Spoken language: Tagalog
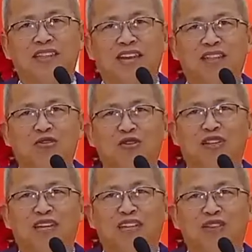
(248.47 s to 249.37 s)

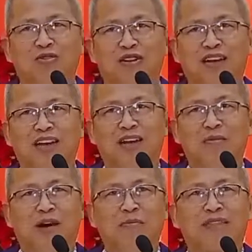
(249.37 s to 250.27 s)
tiktok tiktok diha nga mga